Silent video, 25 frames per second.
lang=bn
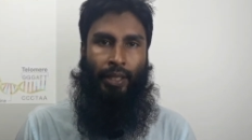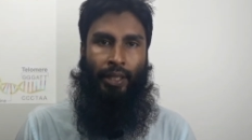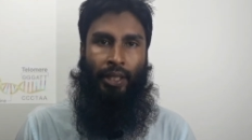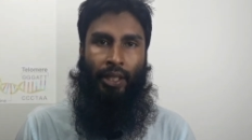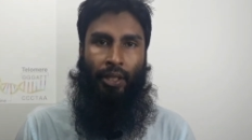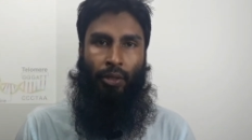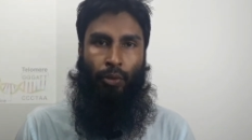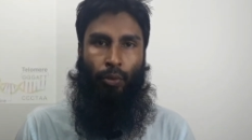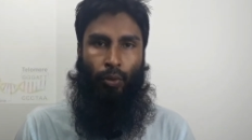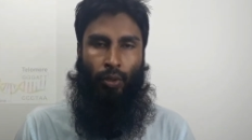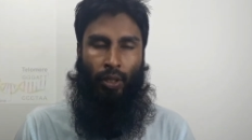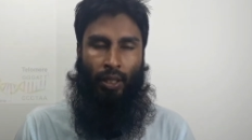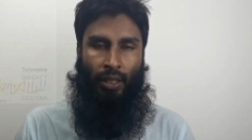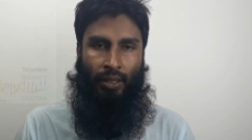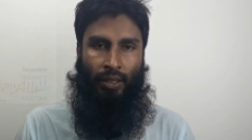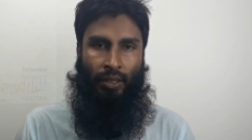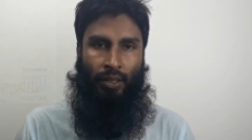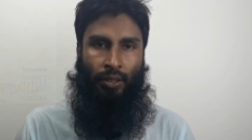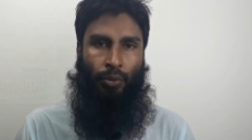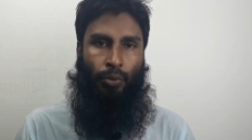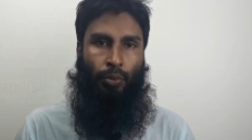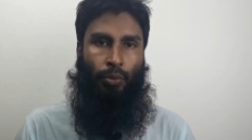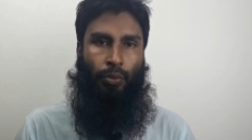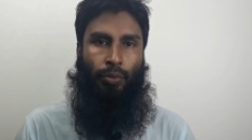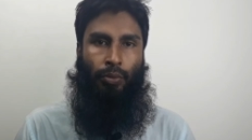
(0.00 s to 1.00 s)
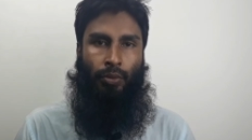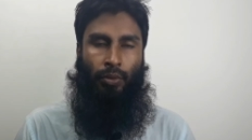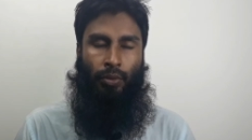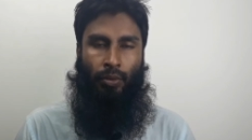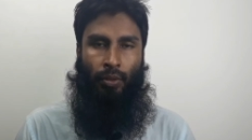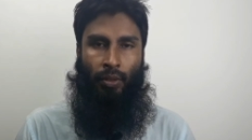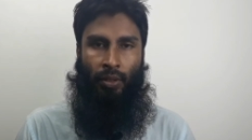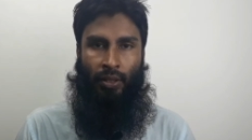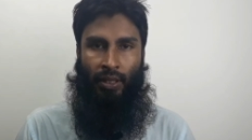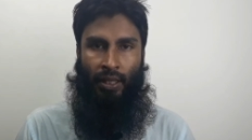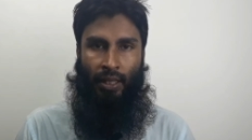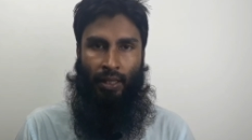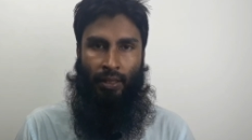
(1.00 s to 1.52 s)
নিকটাত্মীয়
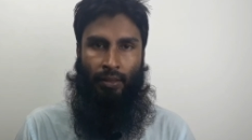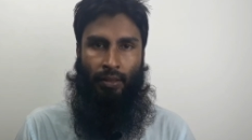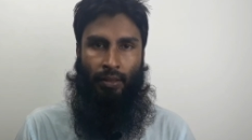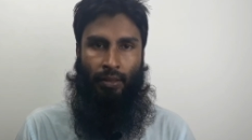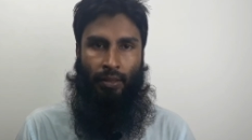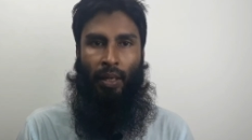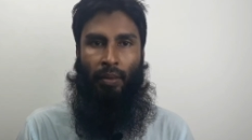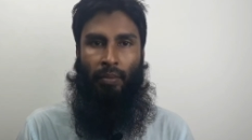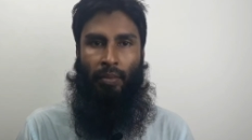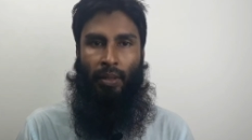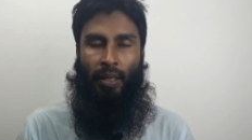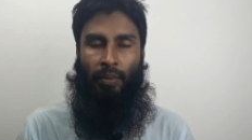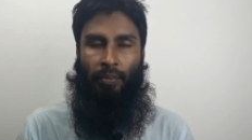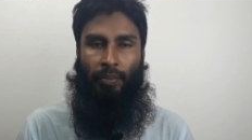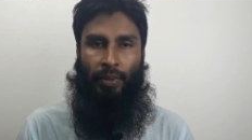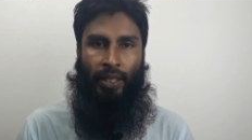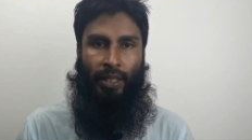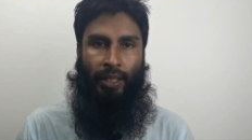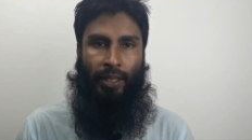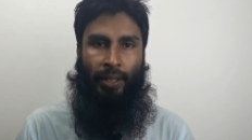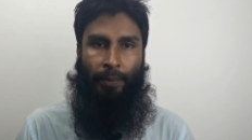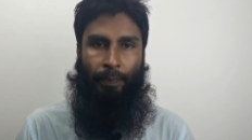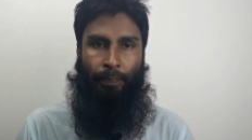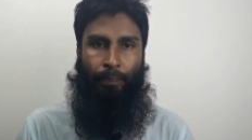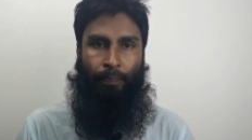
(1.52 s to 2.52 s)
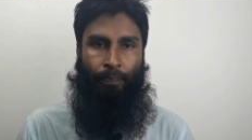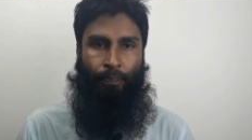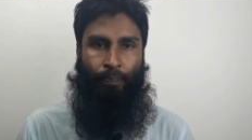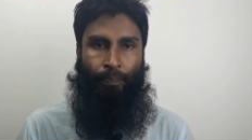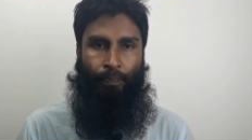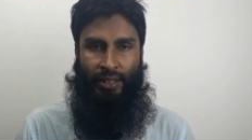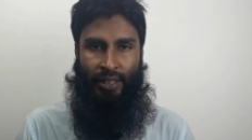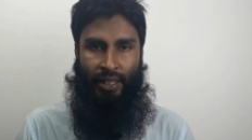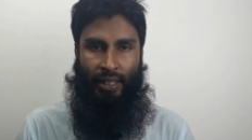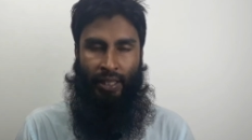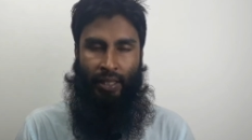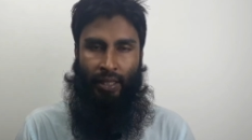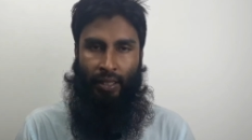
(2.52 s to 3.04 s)
অর্থাৎ বাবা মেয়ে
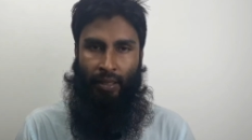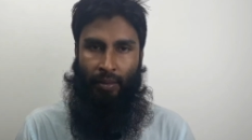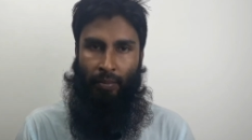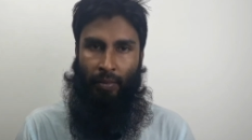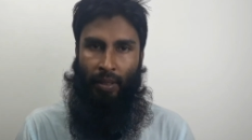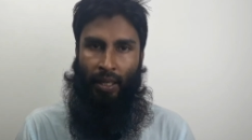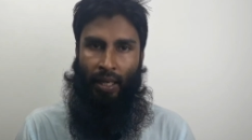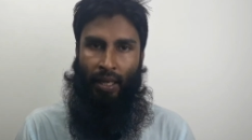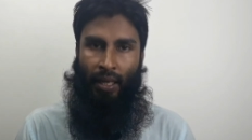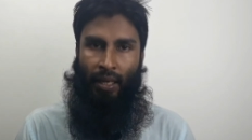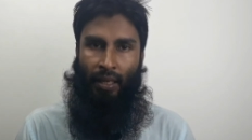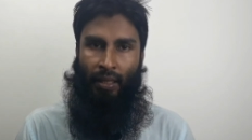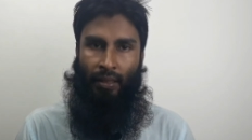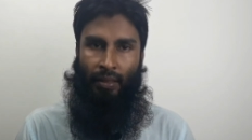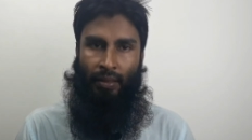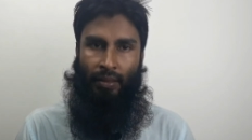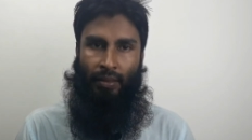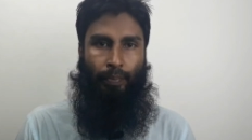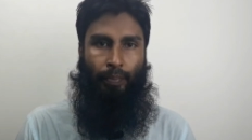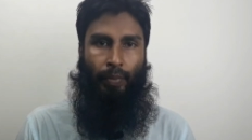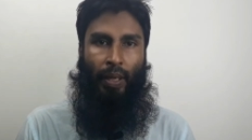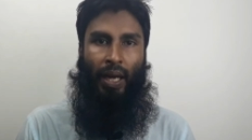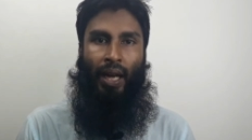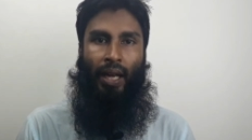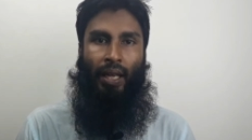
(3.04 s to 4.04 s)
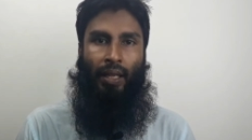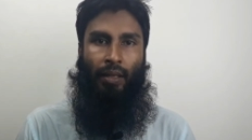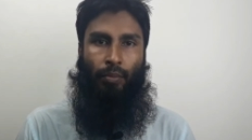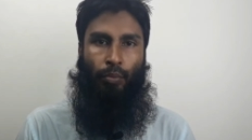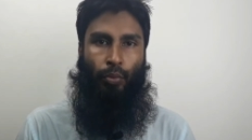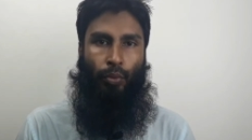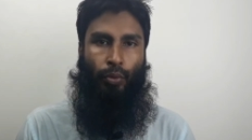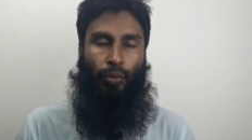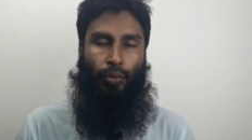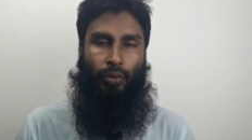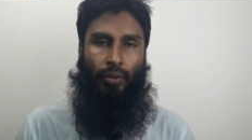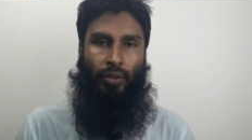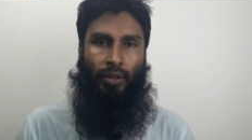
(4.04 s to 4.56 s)
ছেলে মা ভাই
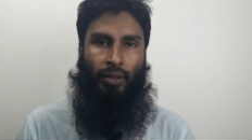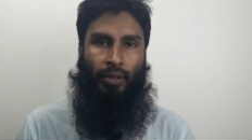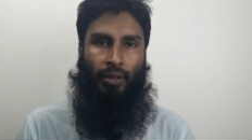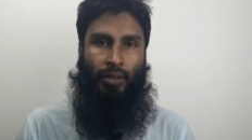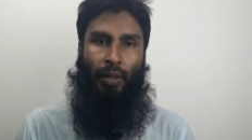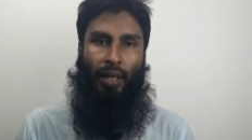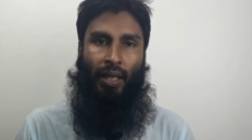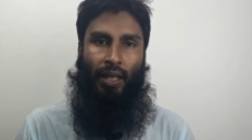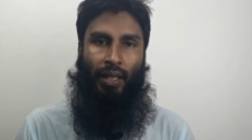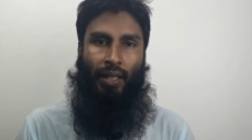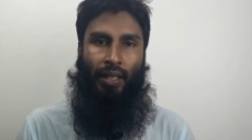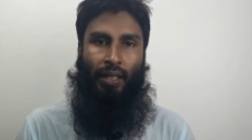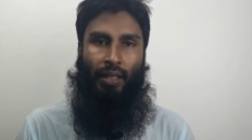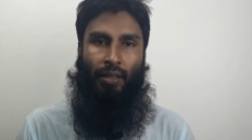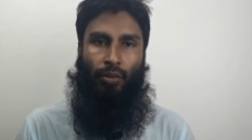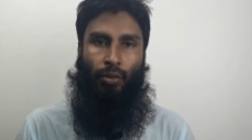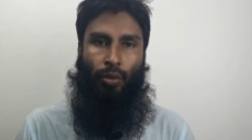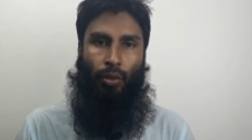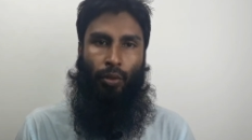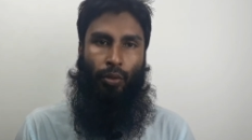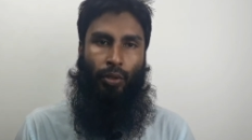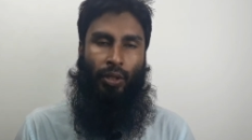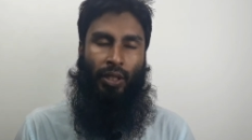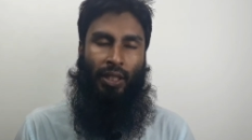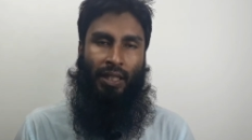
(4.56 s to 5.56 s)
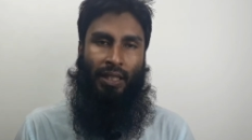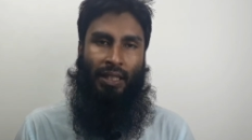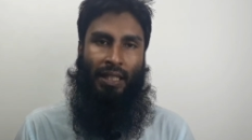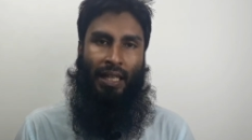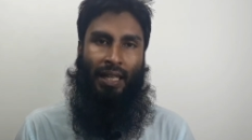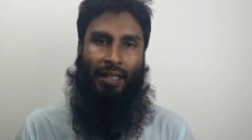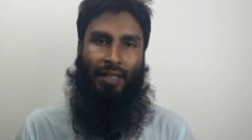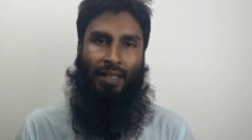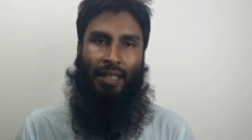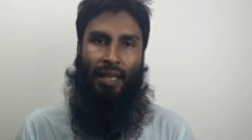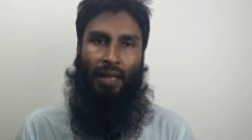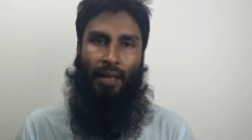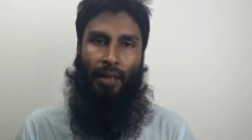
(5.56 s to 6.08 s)
বোন বা এই ধরনের
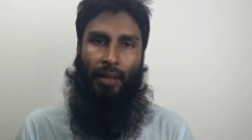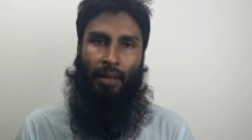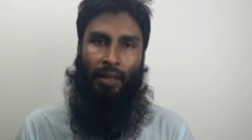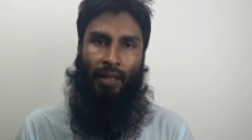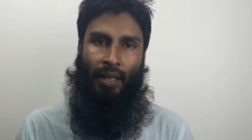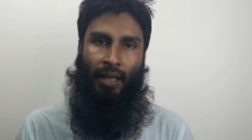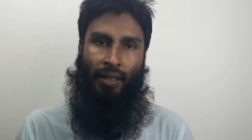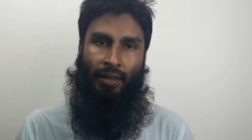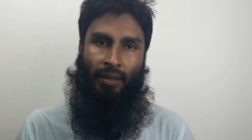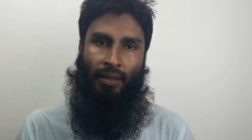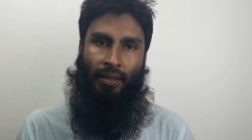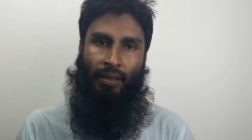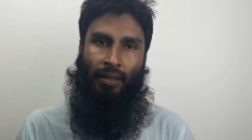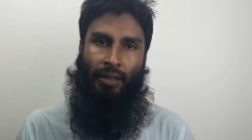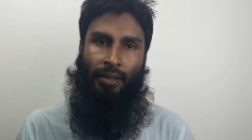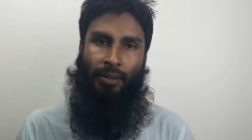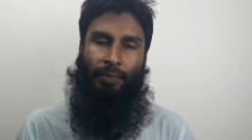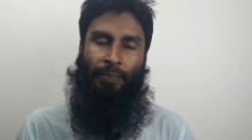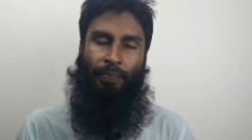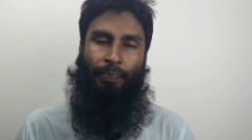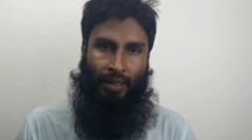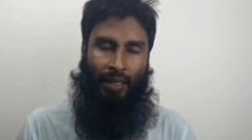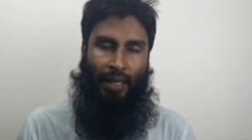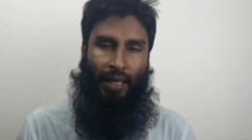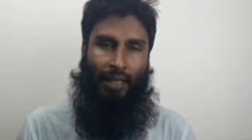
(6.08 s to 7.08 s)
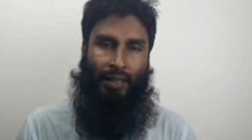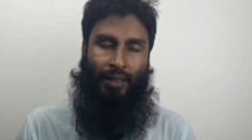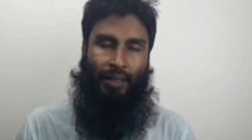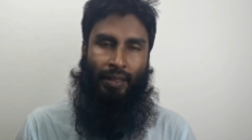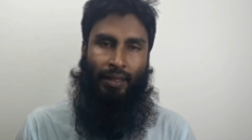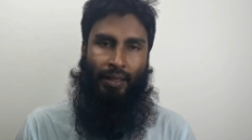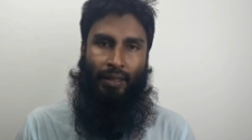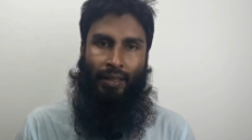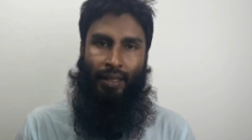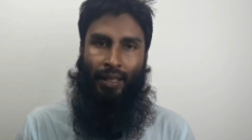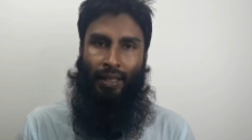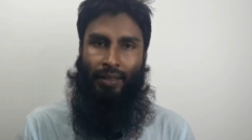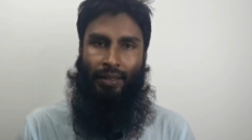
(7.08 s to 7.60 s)
দাদা নাতনি নাতি
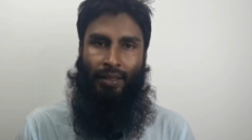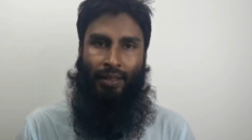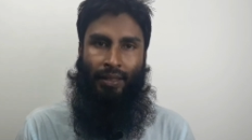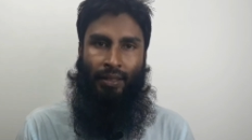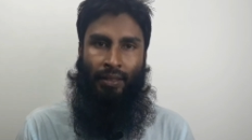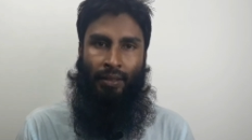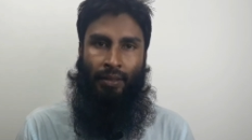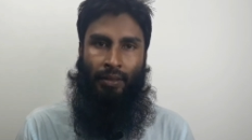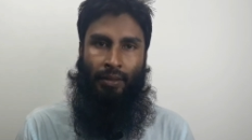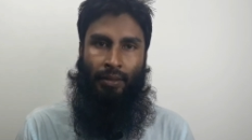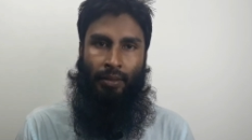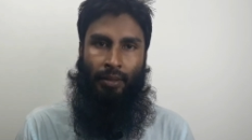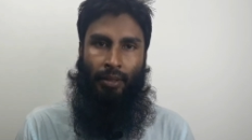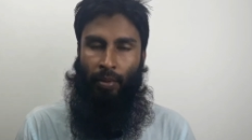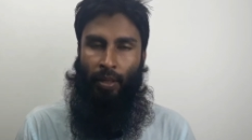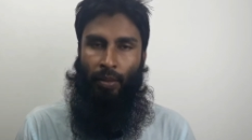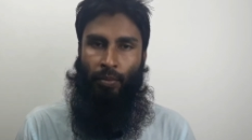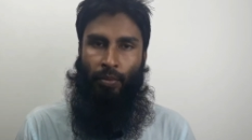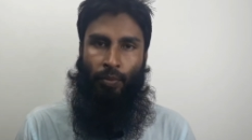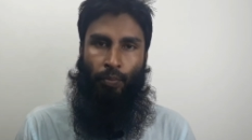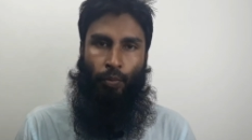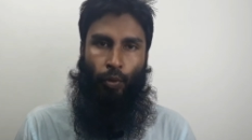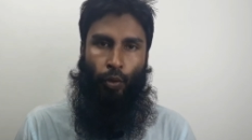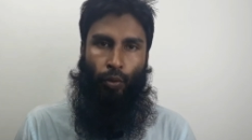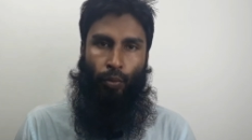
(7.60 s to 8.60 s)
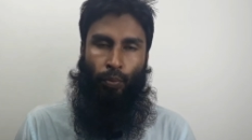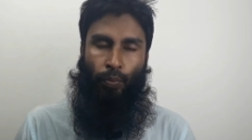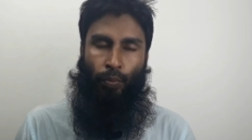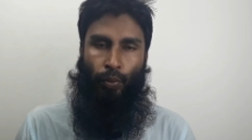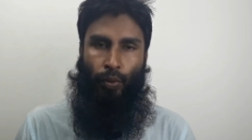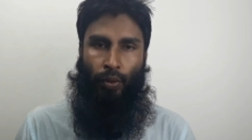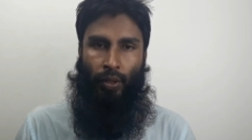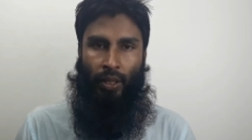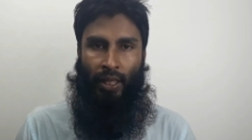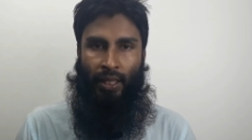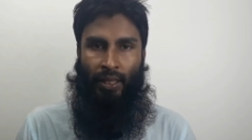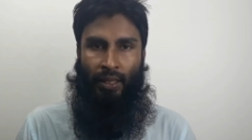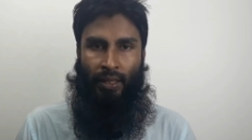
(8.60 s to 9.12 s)
দাদি এভাবে
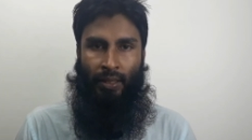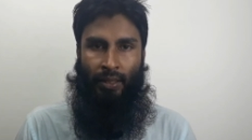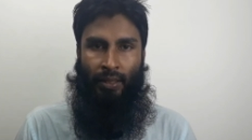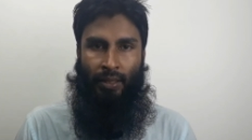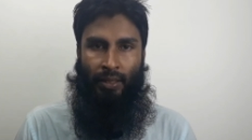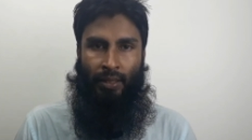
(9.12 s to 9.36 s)
পরম্পরায়